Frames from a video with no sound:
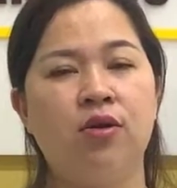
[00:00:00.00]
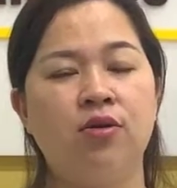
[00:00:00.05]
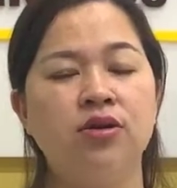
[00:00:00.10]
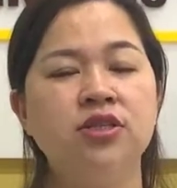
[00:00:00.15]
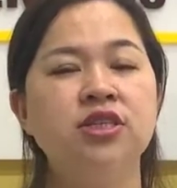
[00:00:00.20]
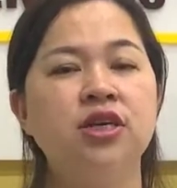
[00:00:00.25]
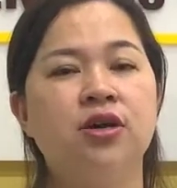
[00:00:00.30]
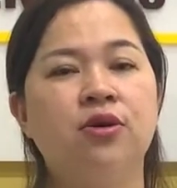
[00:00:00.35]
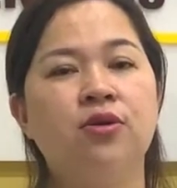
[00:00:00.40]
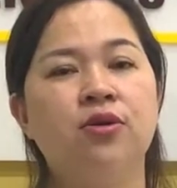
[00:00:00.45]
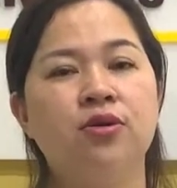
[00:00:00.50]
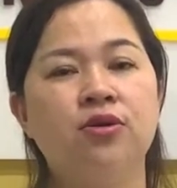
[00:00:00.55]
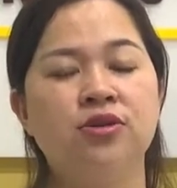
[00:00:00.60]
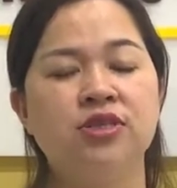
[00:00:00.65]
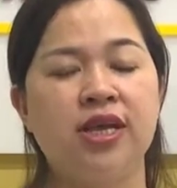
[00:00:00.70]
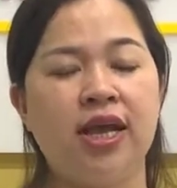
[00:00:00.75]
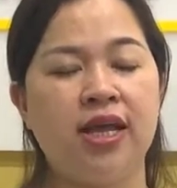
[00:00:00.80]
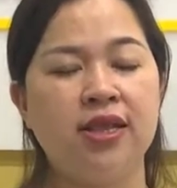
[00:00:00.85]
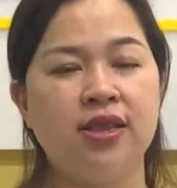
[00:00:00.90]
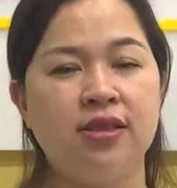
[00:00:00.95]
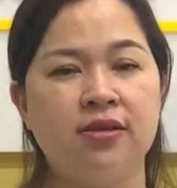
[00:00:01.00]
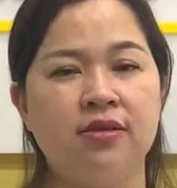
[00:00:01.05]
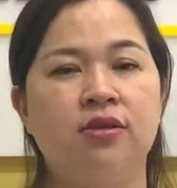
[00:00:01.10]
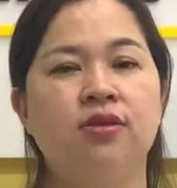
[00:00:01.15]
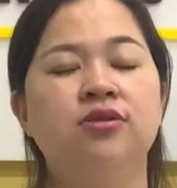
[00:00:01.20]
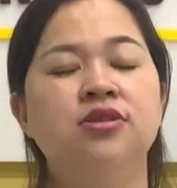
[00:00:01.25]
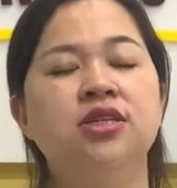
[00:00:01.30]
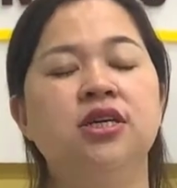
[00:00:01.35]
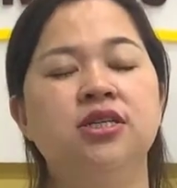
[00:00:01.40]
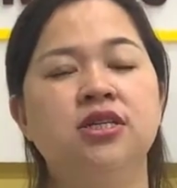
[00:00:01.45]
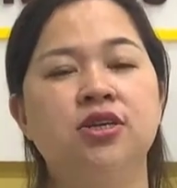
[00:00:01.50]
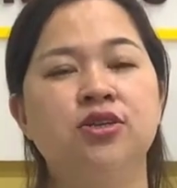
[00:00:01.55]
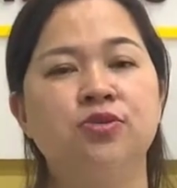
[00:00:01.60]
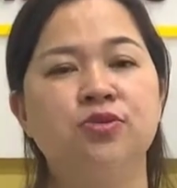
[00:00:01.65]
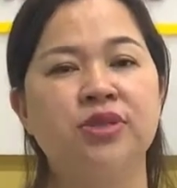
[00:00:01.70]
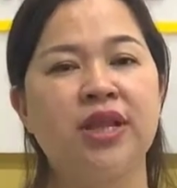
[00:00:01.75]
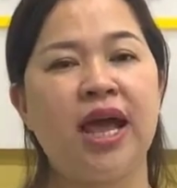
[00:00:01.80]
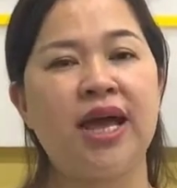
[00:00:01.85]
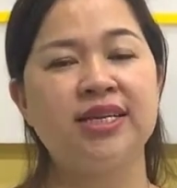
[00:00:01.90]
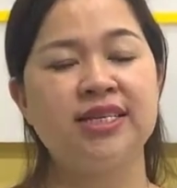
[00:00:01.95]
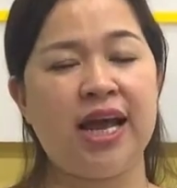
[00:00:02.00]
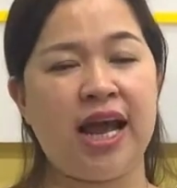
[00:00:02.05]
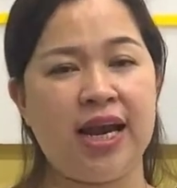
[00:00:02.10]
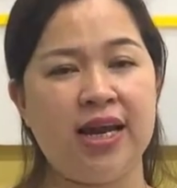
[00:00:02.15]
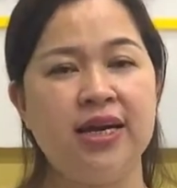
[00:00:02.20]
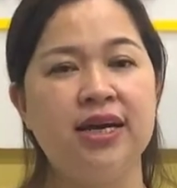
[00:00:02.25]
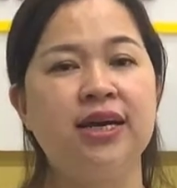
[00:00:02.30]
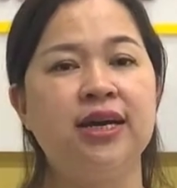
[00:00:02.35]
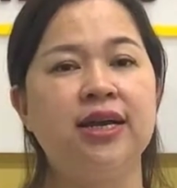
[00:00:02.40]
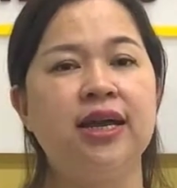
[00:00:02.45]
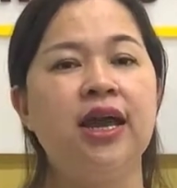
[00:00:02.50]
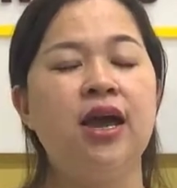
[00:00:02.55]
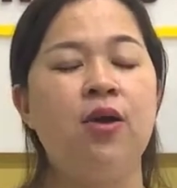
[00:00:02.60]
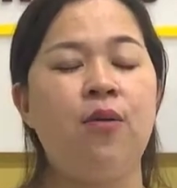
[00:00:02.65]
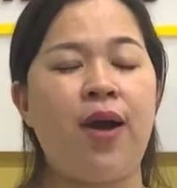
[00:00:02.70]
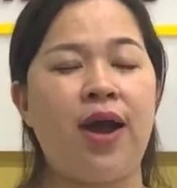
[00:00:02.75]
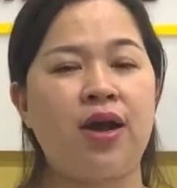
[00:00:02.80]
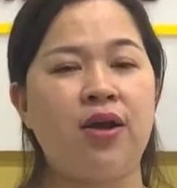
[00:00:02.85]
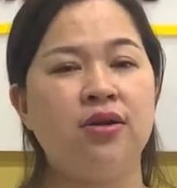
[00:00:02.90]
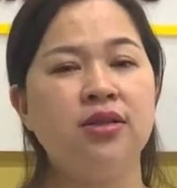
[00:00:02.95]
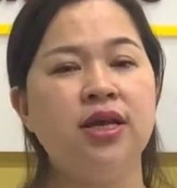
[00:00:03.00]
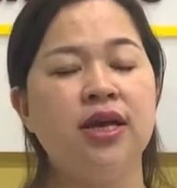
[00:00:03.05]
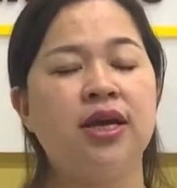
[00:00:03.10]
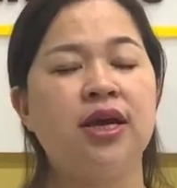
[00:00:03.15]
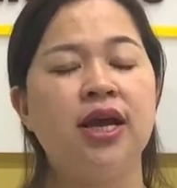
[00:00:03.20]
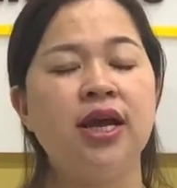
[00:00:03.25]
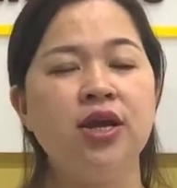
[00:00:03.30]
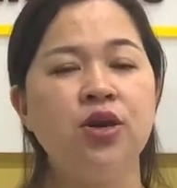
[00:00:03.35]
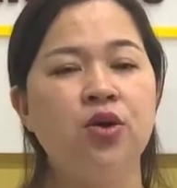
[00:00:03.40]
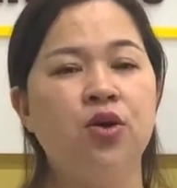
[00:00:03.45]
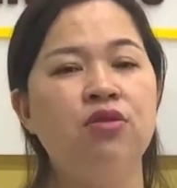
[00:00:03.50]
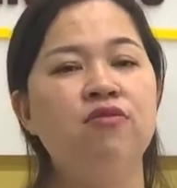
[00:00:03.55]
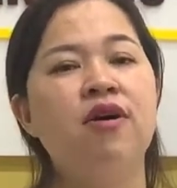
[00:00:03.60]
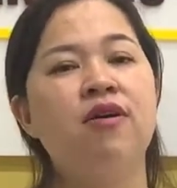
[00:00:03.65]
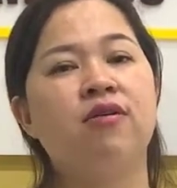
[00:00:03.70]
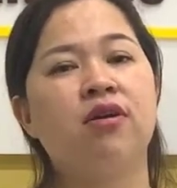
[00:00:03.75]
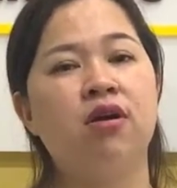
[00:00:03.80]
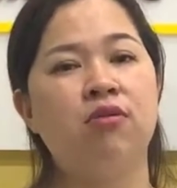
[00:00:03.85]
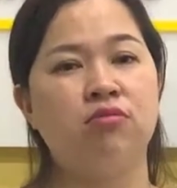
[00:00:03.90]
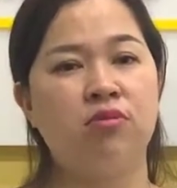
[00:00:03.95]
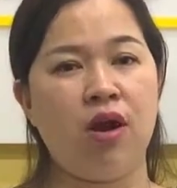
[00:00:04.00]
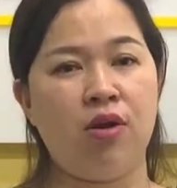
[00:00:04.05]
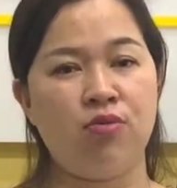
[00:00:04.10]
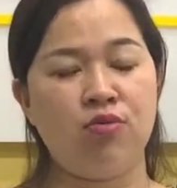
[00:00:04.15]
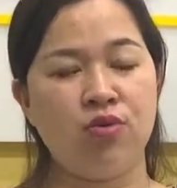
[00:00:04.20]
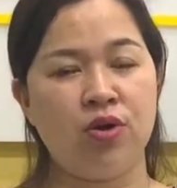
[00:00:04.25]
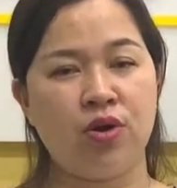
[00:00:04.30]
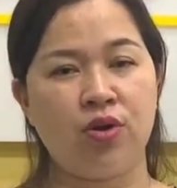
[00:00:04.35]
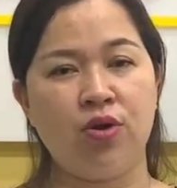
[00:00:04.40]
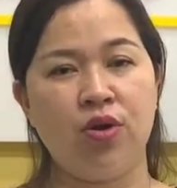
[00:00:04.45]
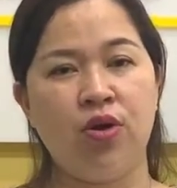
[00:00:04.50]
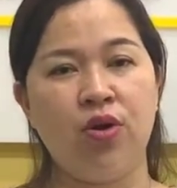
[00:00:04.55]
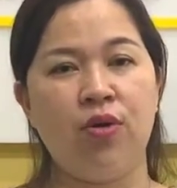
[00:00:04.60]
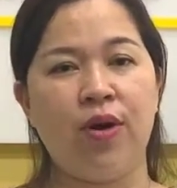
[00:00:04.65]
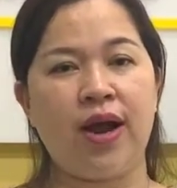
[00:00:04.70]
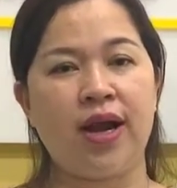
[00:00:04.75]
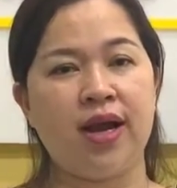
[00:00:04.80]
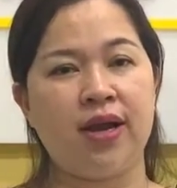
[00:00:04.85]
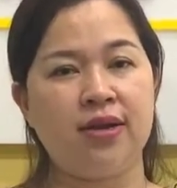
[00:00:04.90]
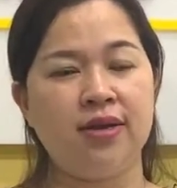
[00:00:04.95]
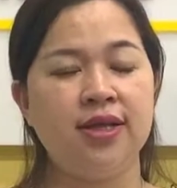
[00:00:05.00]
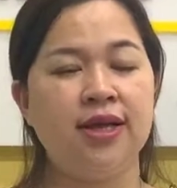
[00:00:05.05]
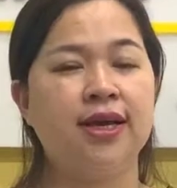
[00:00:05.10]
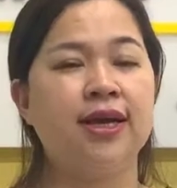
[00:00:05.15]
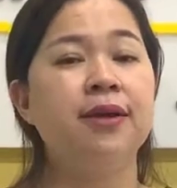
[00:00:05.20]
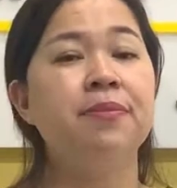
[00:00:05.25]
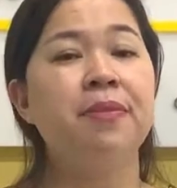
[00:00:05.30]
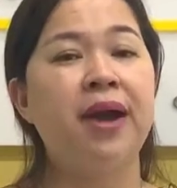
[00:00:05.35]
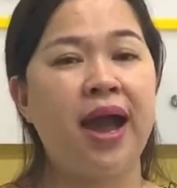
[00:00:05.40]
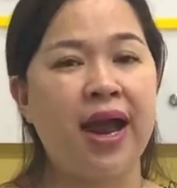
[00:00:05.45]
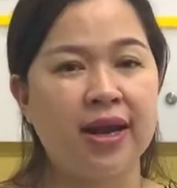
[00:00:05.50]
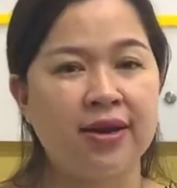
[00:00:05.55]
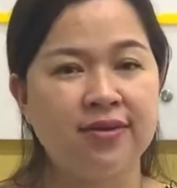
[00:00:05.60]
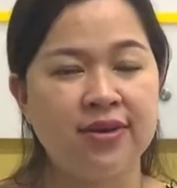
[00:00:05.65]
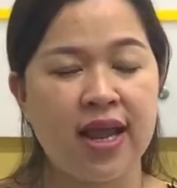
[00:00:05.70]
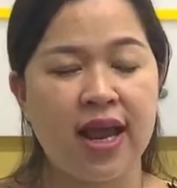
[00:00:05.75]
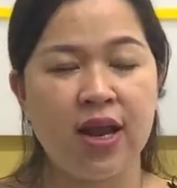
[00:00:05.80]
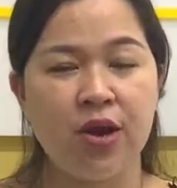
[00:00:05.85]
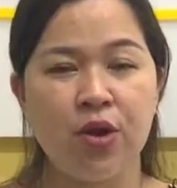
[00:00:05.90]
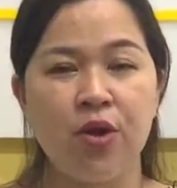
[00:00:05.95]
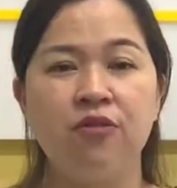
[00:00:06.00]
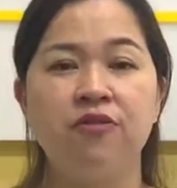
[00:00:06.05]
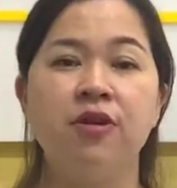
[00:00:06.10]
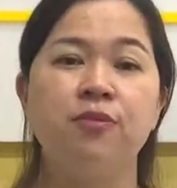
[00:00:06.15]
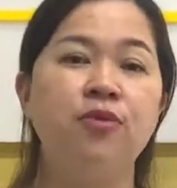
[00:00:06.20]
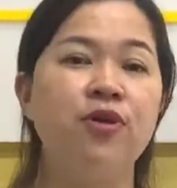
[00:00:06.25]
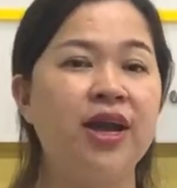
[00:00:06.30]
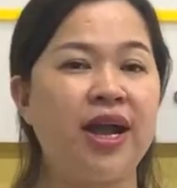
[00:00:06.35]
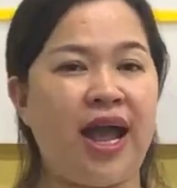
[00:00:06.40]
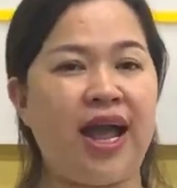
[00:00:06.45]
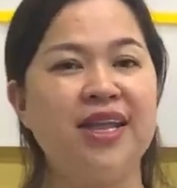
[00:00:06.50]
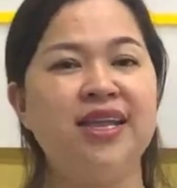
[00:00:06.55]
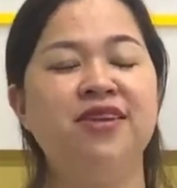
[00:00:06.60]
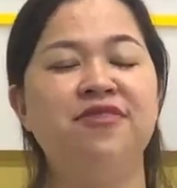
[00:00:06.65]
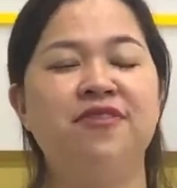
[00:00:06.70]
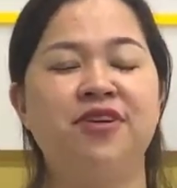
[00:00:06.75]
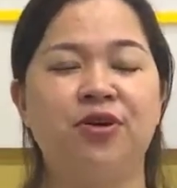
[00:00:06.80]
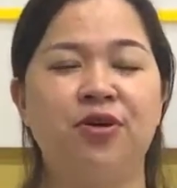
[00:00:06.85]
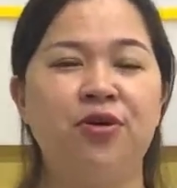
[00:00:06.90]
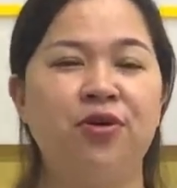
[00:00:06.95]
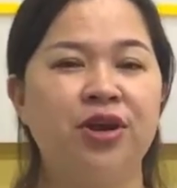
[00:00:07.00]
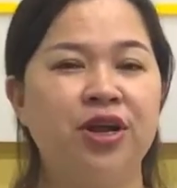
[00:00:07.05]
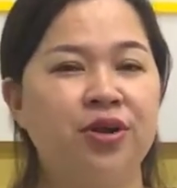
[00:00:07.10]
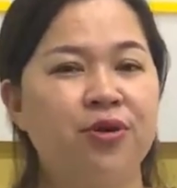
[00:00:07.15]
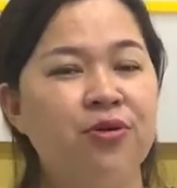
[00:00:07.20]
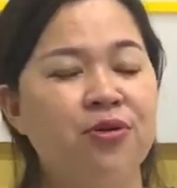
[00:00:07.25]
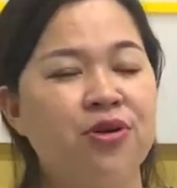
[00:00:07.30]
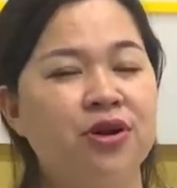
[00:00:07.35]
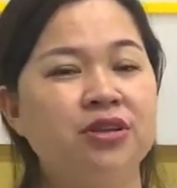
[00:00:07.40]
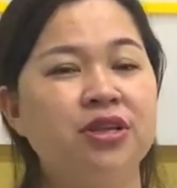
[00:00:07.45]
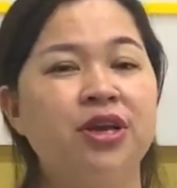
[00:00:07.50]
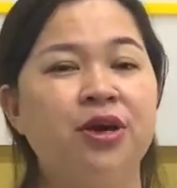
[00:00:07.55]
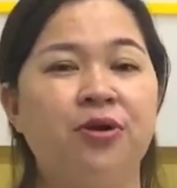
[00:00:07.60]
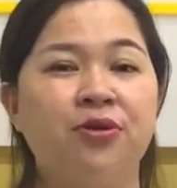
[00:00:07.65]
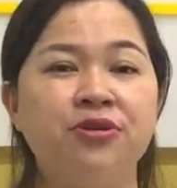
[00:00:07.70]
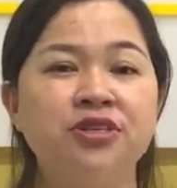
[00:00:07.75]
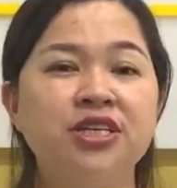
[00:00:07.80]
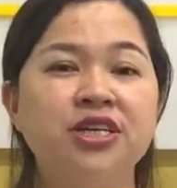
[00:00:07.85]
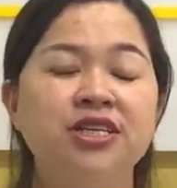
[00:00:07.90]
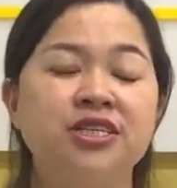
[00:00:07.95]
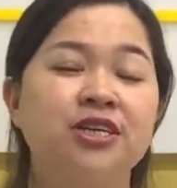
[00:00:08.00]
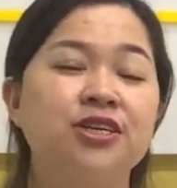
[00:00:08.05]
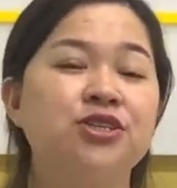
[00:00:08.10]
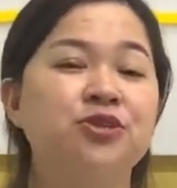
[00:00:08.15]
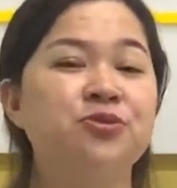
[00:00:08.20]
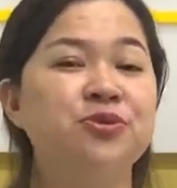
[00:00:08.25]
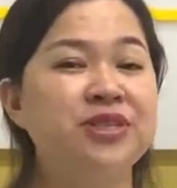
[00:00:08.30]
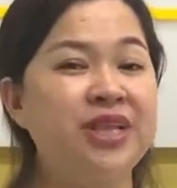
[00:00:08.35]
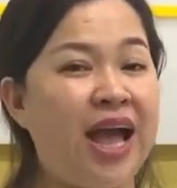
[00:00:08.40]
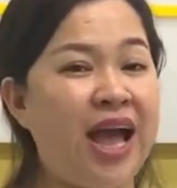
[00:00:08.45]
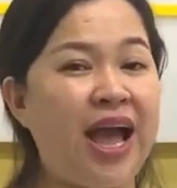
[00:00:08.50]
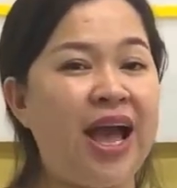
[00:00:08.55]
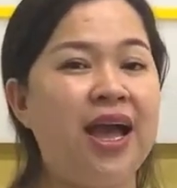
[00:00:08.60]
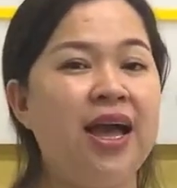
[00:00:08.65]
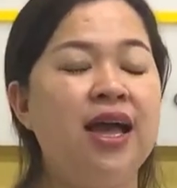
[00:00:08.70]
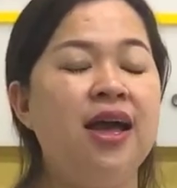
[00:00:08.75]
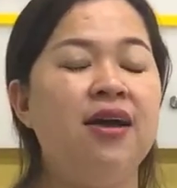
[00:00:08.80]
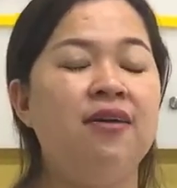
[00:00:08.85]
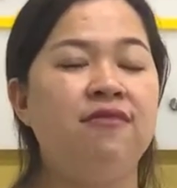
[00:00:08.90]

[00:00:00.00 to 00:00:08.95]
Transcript: hỗ trợ cô sẽ hỗ trợ cho chúng ta trả lời hoặc có thể kết nối vào cộng đồng của cô hoặc là có thể kết bạn Zalo Facebook cá nhân với cô để cô có thể hỗ trợ cho chúng ta